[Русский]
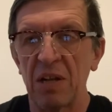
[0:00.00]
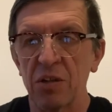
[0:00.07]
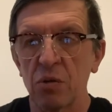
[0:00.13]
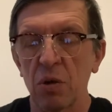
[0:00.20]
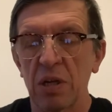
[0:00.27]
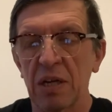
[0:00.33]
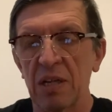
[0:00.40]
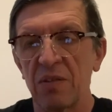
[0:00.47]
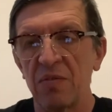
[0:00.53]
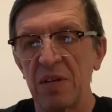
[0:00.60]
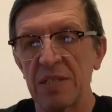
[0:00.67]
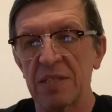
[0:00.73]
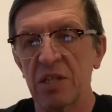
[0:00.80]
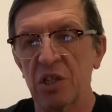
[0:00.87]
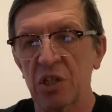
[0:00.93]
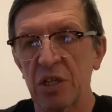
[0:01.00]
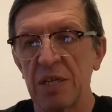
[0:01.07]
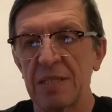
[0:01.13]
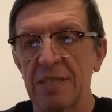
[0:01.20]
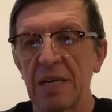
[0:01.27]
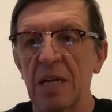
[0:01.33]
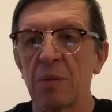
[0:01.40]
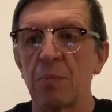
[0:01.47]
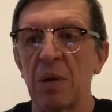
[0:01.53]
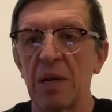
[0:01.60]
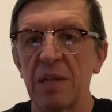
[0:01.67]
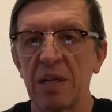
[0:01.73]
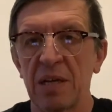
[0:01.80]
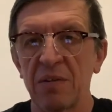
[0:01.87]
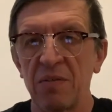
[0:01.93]
только 260
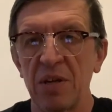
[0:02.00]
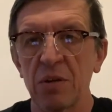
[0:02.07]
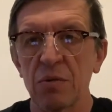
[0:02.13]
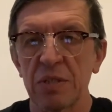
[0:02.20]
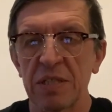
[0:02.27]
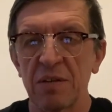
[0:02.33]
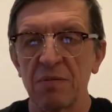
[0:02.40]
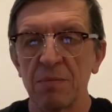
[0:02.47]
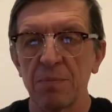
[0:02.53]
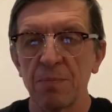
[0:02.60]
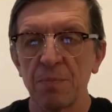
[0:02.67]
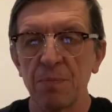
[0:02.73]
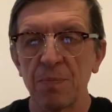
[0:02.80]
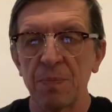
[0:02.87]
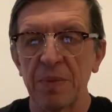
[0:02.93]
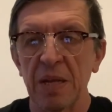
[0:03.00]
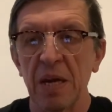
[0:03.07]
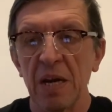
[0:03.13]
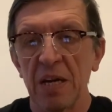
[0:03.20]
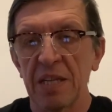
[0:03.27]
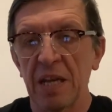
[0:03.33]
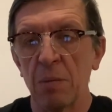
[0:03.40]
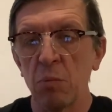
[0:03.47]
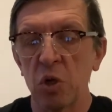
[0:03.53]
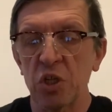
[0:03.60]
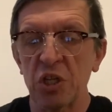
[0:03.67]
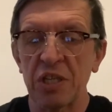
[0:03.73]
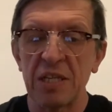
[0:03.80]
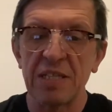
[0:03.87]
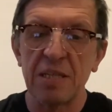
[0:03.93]
больных вирусом, то
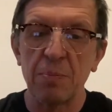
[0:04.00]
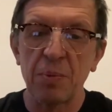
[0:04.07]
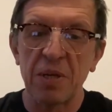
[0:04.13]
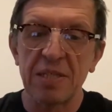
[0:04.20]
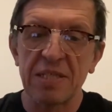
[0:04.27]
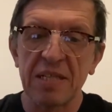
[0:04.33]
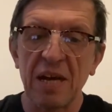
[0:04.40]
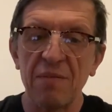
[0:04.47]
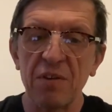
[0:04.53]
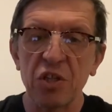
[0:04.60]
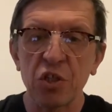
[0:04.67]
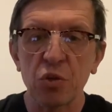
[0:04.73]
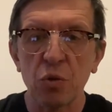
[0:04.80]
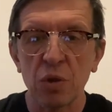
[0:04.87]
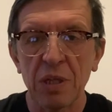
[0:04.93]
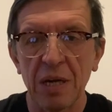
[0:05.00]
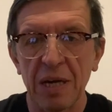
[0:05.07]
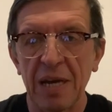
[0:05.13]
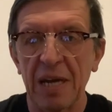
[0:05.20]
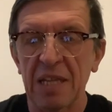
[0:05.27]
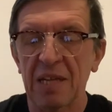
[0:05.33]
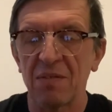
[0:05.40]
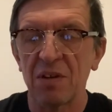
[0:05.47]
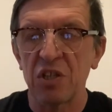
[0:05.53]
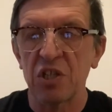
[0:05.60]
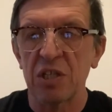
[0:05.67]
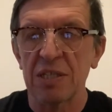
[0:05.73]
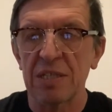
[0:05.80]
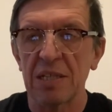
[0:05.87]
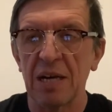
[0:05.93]
можете себе представить, что до этого
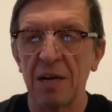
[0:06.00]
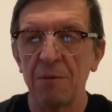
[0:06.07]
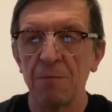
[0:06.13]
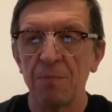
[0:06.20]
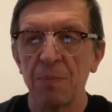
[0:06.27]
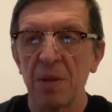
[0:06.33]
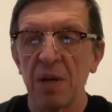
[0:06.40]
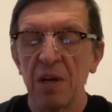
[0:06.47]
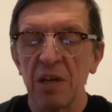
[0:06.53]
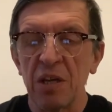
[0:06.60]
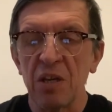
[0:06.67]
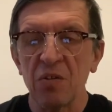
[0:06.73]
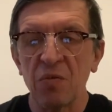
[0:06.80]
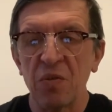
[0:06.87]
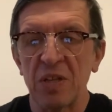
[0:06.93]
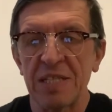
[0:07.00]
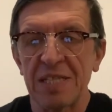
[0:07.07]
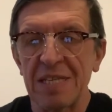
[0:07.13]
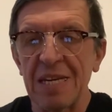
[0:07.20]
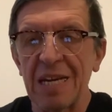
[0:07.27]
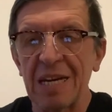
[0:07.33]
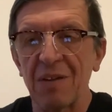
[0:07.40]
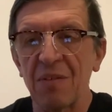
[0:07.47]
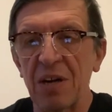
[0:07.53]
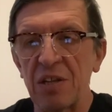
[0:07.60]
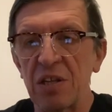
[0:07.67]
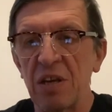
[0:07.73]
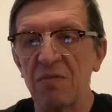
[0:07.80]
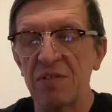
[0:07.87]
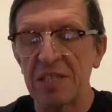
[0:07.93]
числа
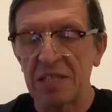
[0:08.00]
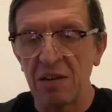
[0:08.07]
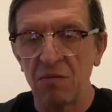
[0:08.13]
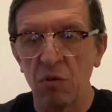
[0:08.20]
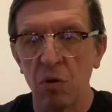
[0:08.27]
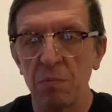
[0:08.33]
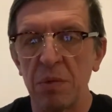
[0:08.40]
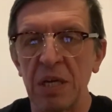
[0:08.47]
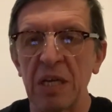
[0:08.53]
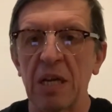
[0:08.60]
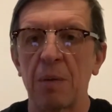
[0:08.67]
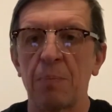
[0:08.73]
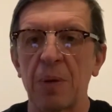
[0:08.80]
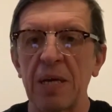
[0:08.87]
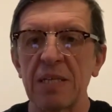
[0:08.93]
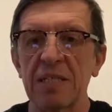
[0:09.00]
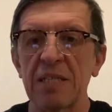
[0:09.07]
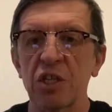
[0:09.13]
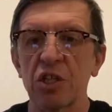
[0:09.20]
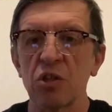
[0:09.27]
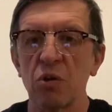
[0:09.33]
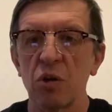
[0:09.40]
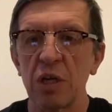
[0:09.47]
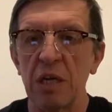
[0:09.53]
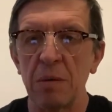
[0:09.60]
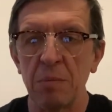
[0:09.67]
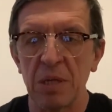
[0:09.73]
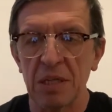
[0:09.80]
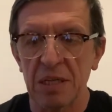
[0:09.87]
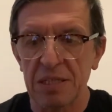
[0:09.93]
инфицирование всего мира произошло
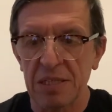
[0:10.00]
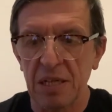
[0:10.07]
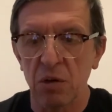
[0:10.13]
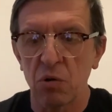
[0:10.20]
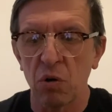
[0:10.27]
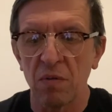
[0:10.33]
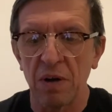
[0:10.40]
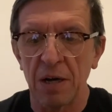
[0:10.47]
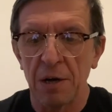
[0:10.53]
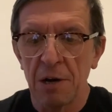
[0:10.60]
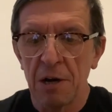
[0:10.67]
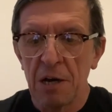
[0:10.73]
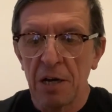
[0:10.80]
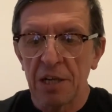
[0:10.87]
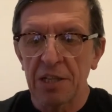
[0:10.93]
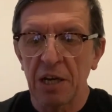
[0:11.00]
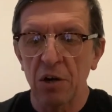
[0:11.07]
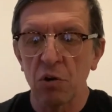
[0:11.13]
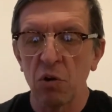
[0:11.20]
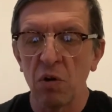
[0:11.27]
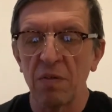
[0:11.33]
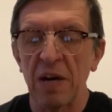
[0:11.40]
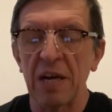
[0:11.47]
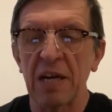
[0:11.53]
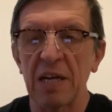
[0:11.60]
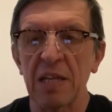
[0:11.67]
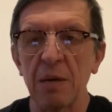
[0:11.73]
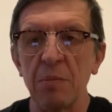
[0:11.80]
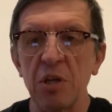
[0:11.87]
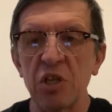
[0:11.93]
именно с такого
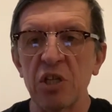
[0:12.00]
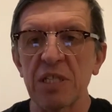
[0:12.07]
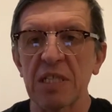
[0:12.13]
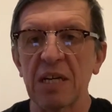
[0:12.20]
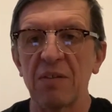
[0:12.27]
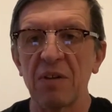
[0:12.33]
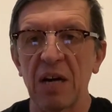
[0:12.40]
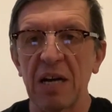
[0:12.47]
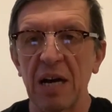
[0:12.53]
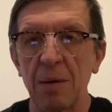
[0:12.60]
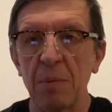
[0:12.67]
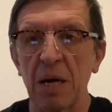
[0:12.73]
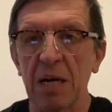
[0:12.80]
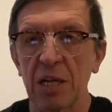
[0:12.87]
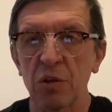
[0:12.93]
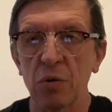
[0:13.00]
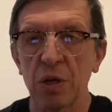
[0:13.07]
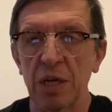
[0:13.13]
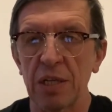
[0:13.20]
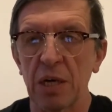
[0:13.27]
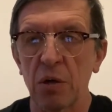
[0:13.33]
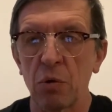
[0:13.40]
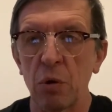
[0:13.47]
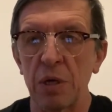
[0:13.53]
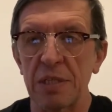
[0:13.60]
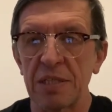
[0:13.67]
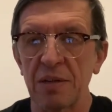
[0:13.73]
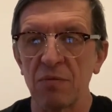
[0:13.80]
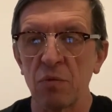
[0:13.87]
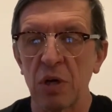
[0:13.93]
торгово-экономического хаба, который
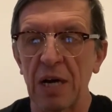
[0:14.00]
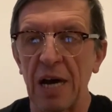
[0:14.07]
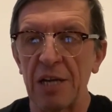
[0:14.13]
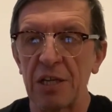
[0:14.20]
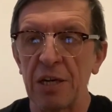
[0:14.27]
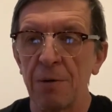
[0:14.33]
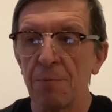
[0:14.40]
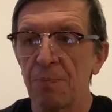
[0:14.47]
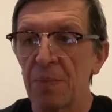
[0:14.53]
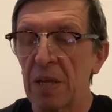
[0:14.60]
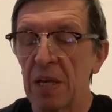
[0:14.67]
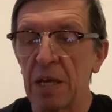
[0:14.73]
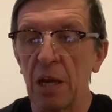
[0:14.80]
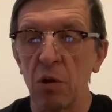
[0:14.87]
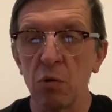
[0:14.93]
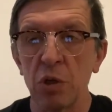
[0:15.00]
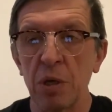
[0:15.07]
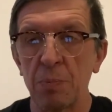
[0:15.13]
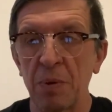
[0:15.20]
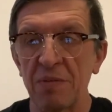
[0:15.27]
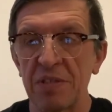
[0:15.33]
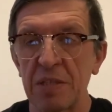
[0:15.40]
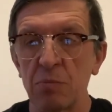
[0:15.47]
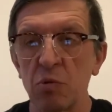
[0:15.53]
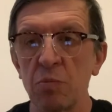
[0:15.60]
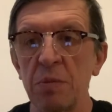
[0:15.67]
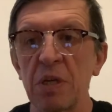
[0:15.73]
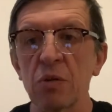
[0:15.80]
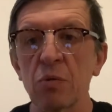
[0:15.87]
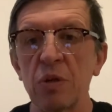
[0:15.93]
находится в Ухане, и люди по всему
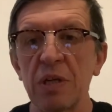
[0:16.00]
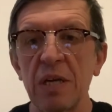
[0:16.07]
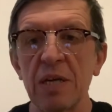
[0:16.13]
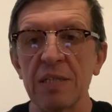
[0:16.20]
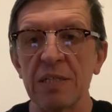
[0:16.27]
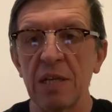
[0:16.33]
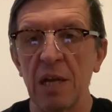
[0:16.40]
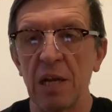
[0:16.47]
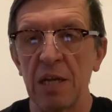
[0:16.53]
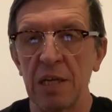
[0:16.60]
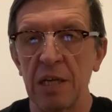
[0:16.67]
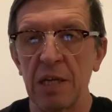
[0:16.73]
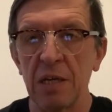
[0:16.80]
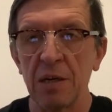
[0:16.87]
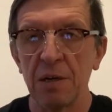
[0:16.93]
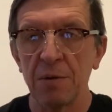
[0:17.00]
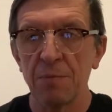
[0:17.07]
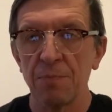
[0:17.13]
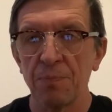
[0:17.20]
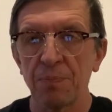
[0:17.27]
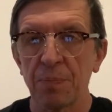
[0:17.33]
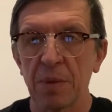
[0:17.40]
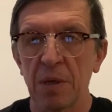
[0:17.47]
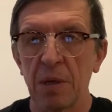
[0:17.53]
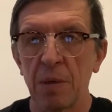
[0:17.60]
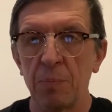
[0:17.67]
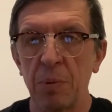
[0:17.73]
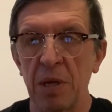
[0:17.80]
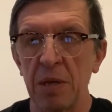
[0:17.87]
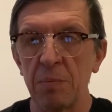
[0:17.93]
миру ездили и
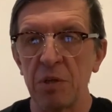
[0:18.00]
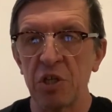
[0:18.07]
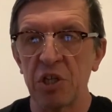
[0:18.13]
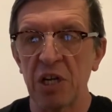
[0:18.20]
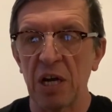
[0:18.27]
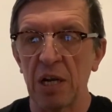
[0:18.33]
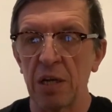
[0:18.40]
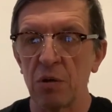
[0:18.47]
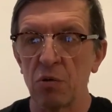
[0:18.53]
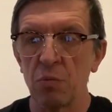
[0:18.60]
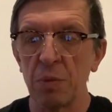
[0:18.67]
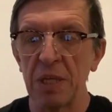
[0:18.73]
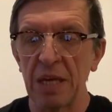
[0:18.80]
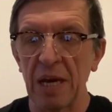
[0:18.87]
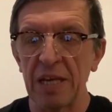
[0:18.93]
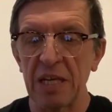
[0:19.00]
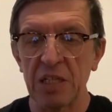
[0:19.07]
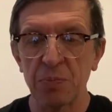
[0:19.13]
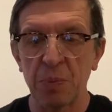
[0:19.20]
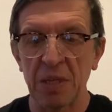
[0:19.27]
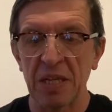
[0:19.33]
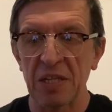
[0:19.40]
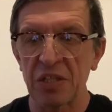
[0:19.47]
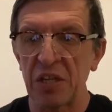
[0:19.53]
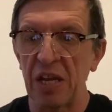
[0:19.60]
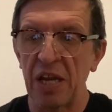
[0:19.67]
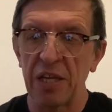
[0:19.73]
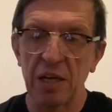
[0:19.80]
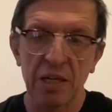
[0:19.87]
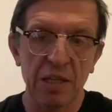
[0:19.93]
перемещали. У меня есть
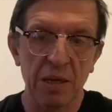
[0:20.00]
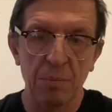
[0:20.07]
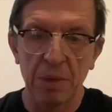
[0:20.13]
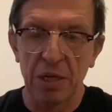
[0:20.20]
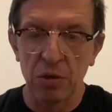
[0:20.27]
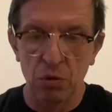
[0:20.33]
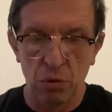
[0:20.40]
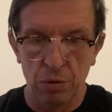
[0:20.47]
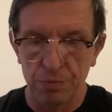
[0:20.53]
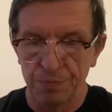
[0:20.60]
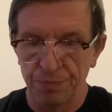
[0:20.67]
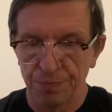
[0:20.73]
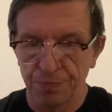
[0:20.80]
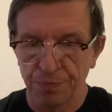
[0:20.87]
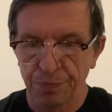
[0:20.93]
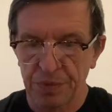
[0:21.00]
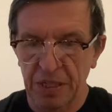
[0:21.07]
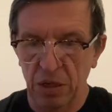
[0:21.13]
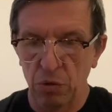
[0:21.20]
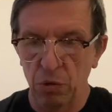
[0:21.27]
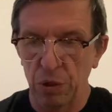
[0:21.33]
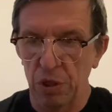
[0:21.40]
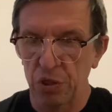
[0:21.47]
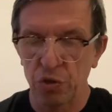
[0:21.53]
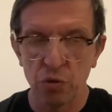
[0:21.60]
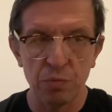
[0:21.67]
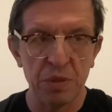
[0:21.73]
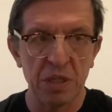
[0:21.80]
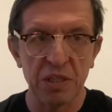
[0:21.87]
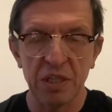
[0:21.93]
подозрение, это мое такое
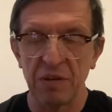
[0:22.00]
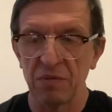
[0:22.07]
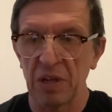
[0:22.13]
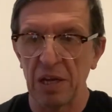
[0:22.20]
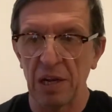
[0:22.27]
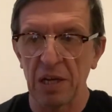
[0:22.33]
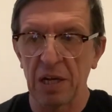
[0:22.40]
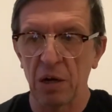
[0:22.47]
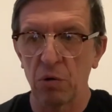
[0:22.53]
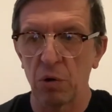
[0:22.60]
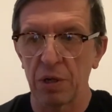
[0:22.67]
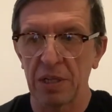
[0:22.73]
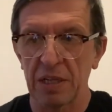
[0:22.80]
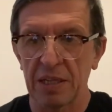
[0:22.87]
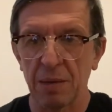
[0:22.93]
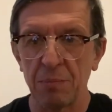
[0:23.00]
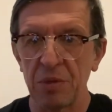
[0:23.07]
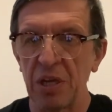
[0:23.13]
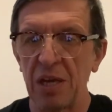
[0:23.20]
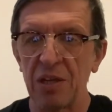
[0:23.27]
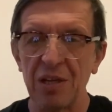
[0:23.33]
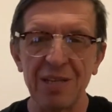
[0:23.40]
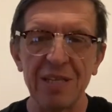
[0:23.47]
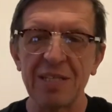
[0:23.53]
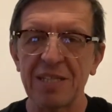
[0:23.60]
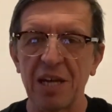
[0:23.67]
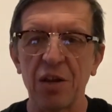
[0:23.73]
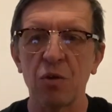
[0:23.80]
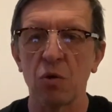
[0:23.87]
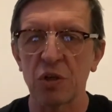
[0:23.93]
субъективное или какое-то там мнение,
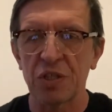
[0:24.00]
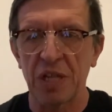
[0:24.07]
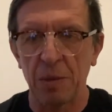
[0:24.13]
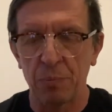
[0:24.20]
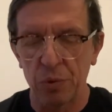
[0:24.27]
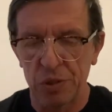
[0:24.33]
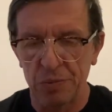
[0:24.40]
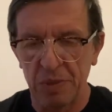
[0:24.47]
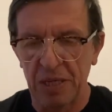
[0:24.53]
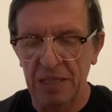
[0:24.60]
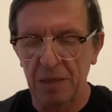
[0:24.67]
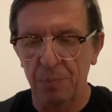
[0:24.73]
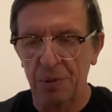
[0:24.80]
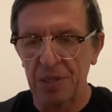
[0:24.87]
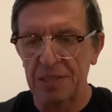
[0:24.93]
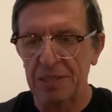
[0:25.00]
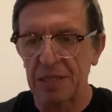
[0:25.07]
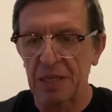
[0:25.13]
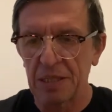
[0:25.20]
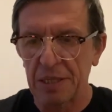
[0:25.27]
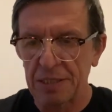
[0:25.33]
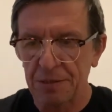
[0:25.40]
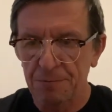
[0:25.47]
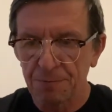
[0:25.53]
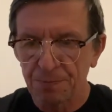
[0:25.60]
несерьезное, пусть мне это приснилось,